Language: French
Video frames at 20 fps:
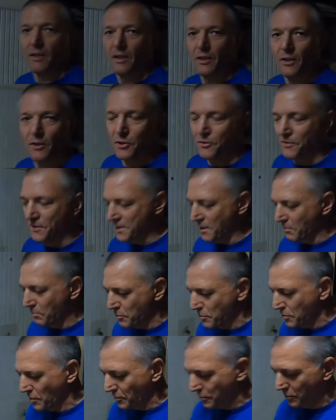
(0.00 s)
alors je fais ça
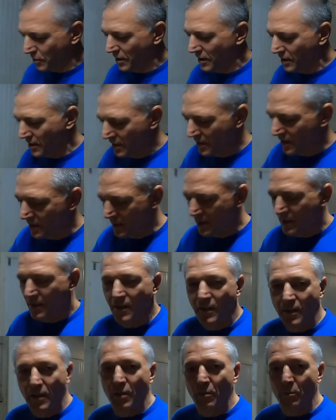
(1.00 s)
plusieurs fois,
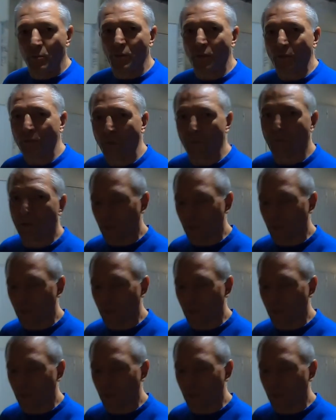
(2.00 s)
plusieurs fois